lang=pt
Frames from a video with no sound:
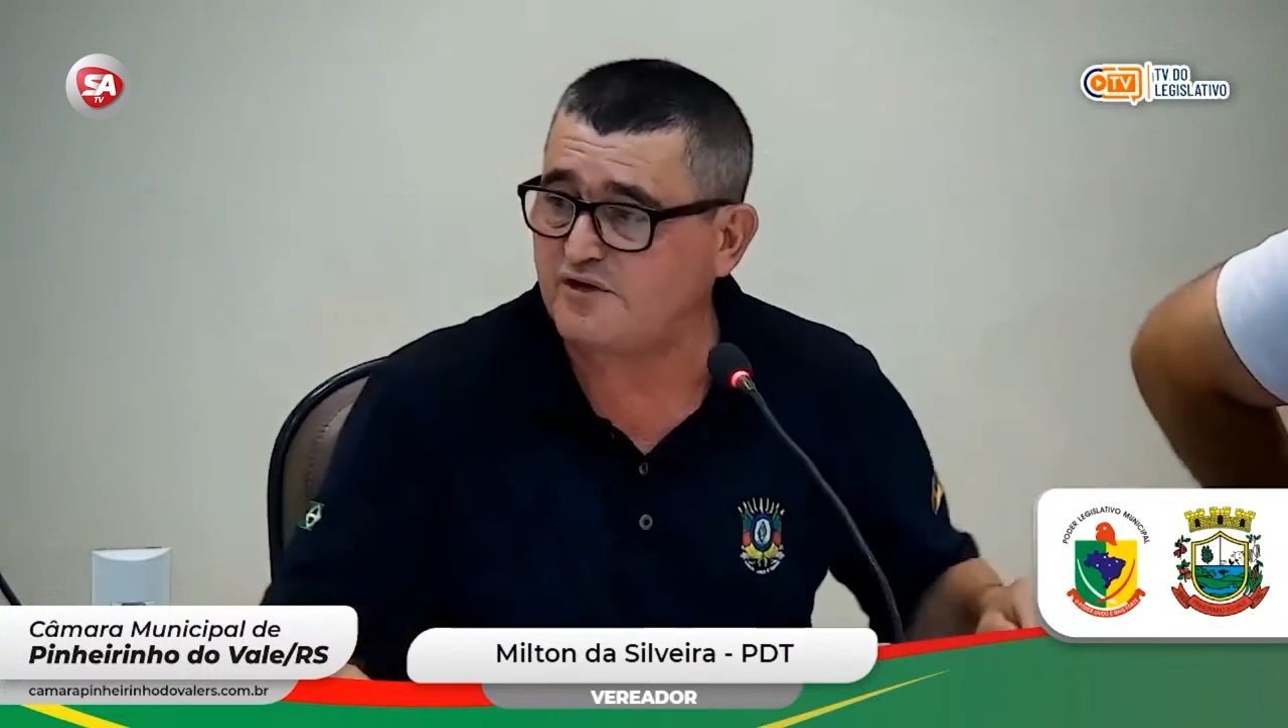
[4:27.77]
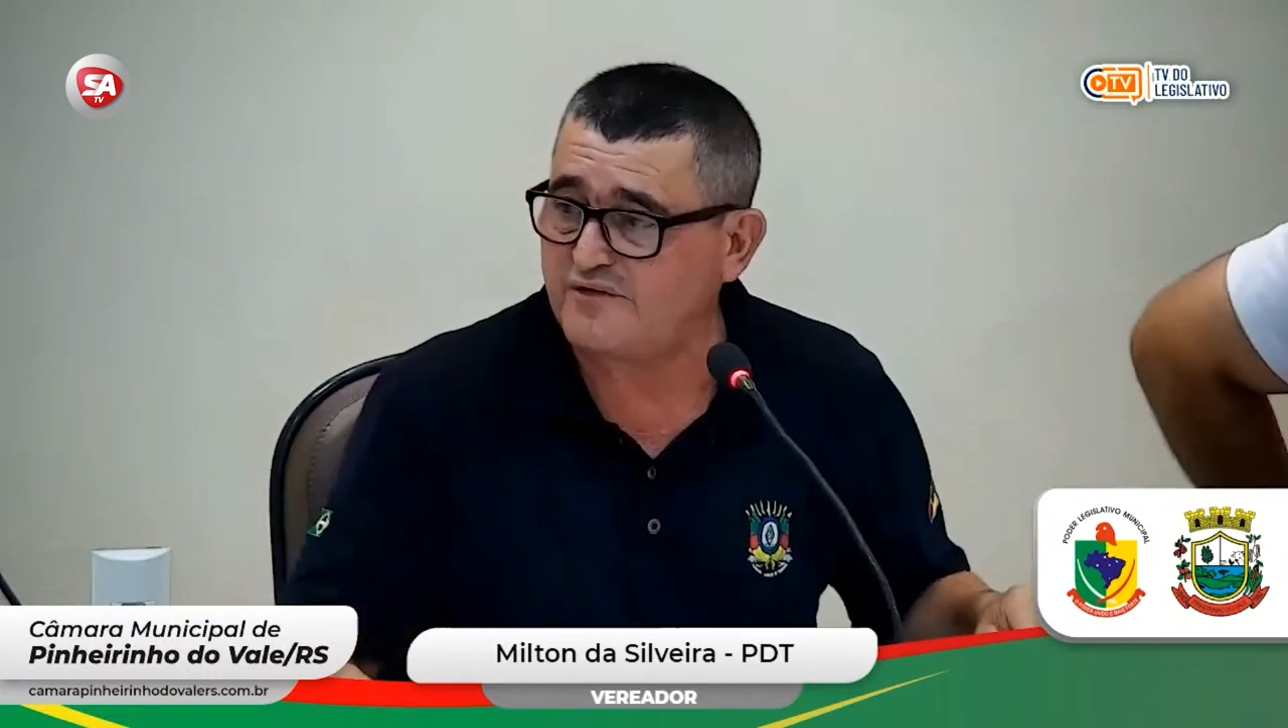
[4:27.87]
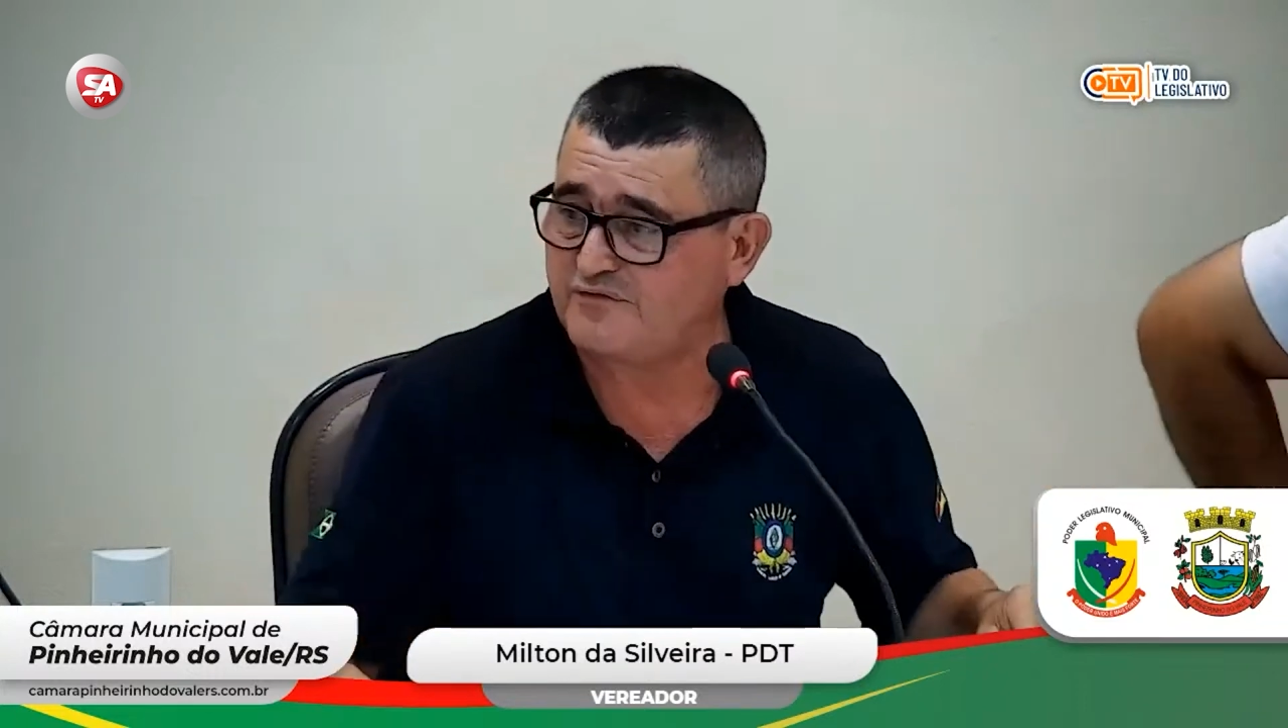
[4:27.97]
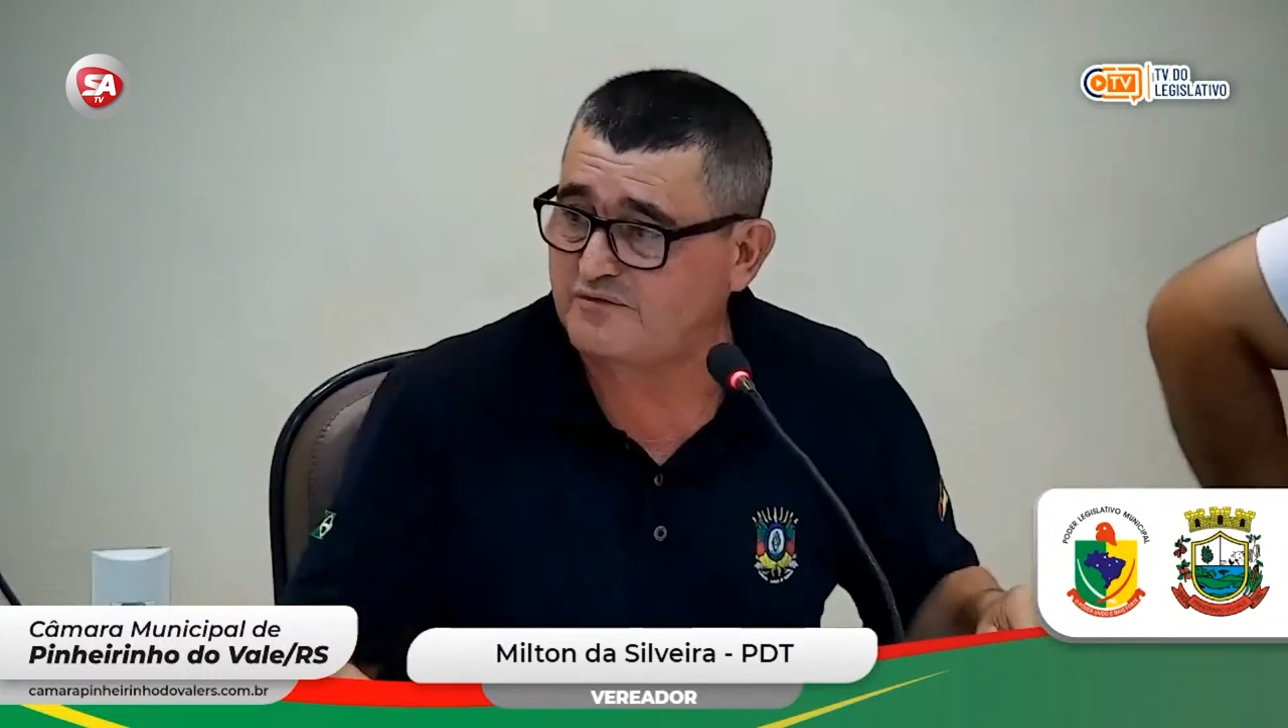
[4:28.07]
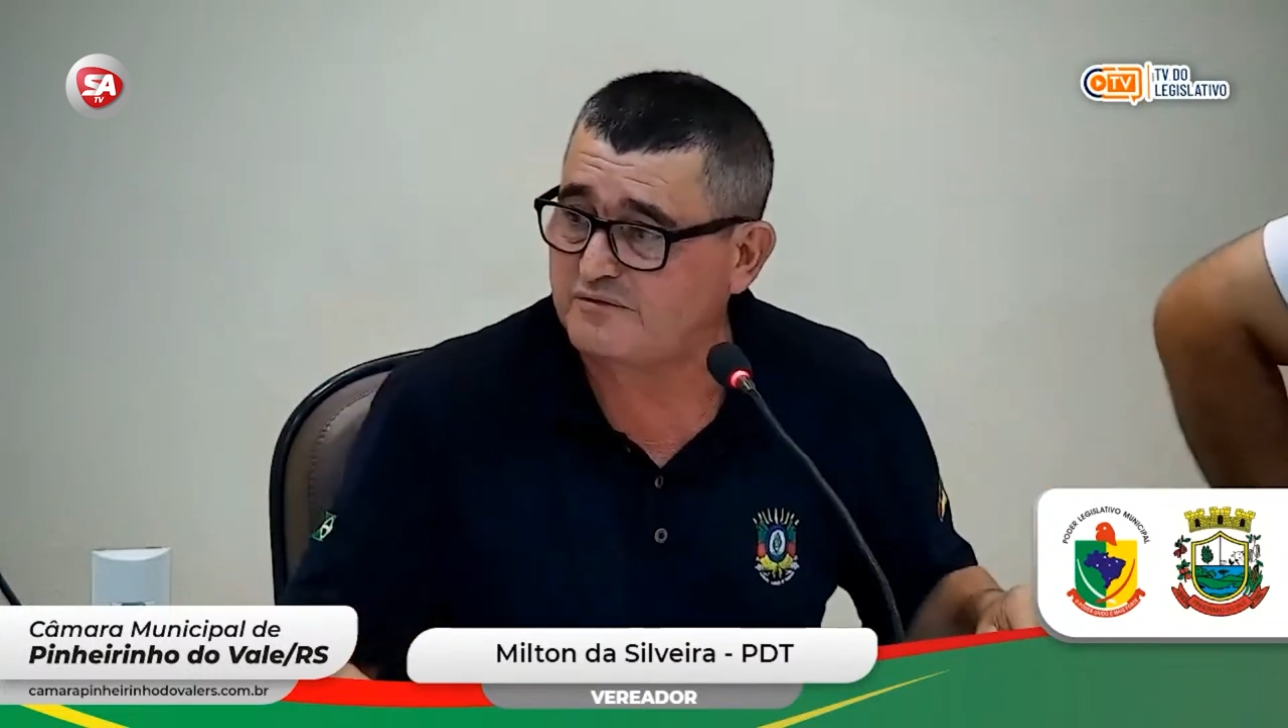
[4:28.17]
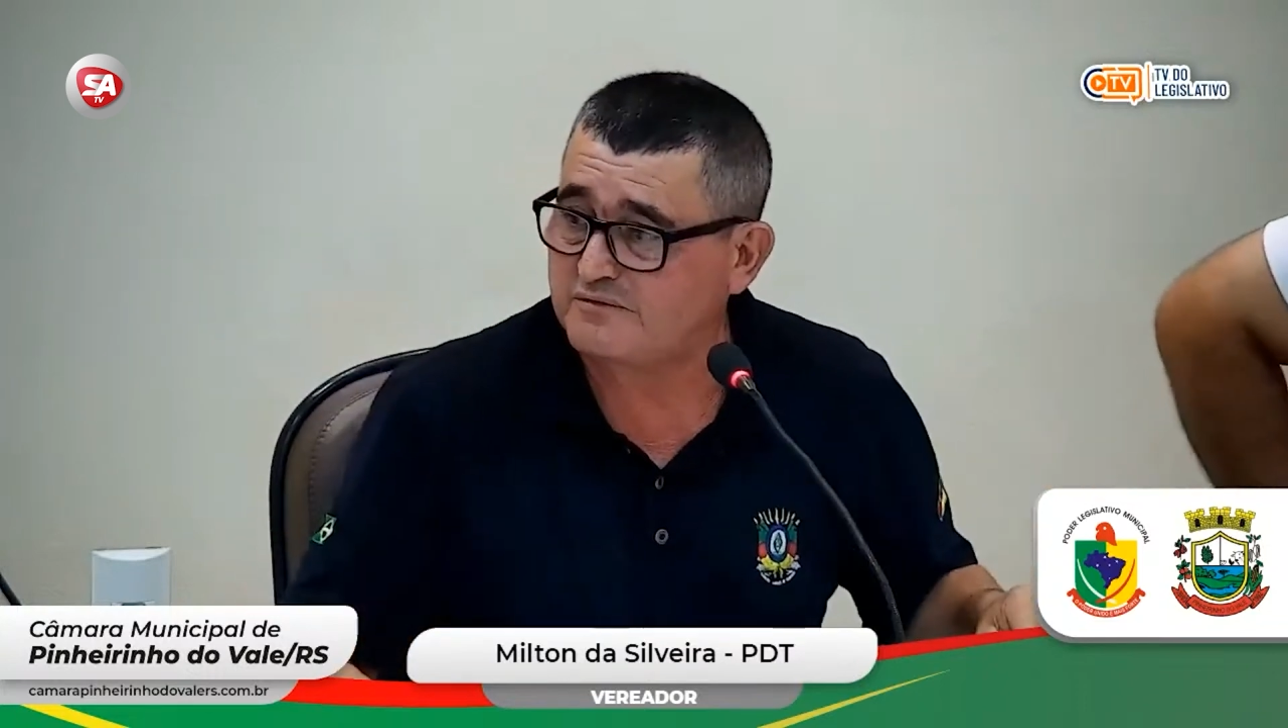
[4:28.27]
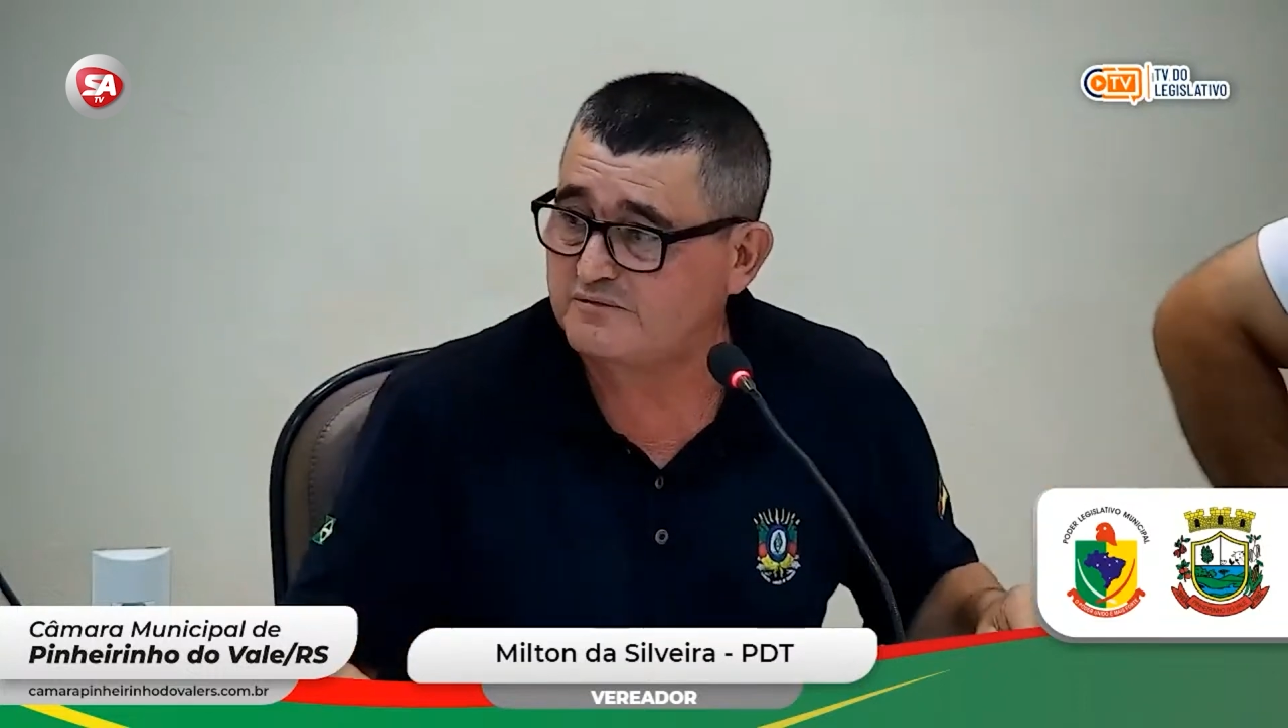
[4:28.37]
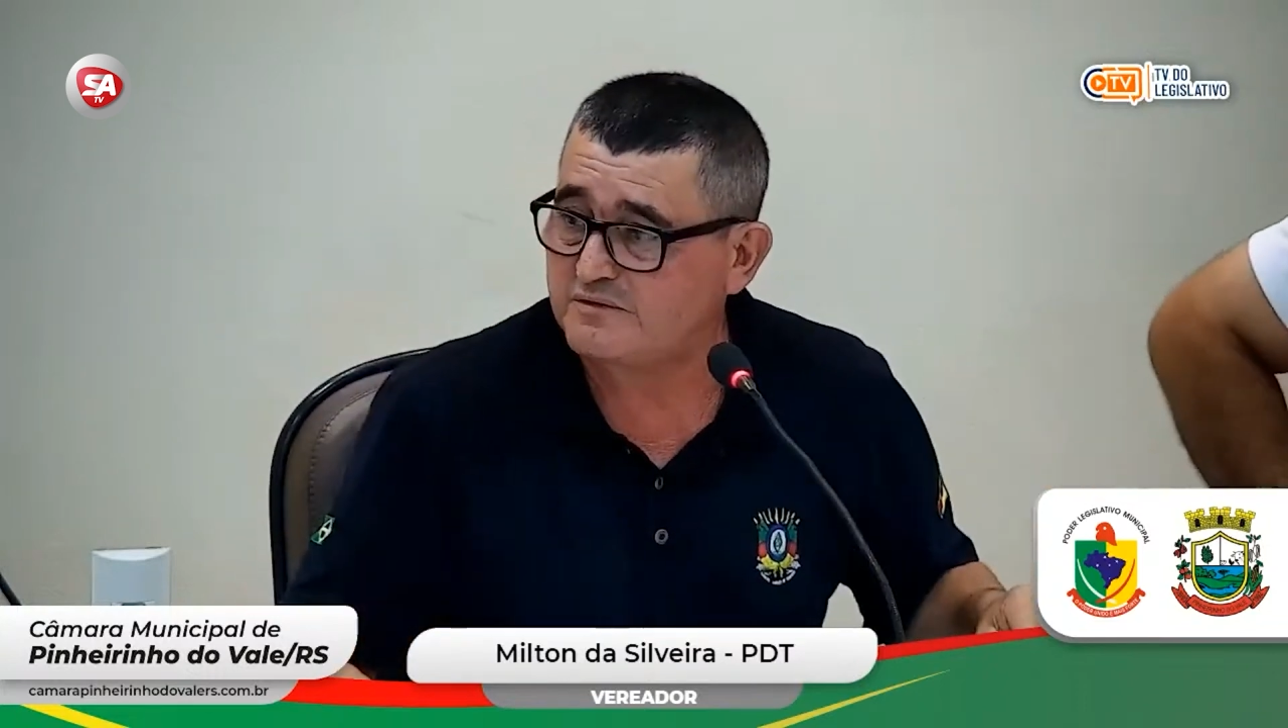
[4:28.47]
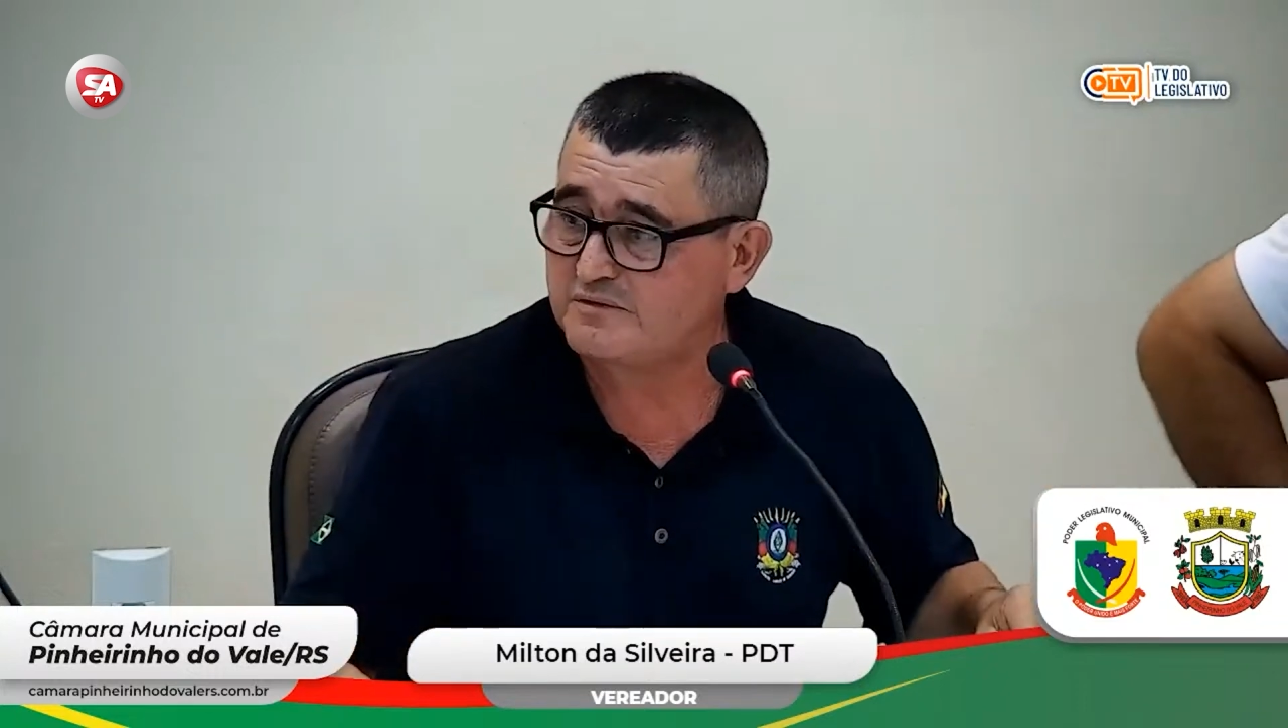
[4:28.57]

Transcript: frigorífico.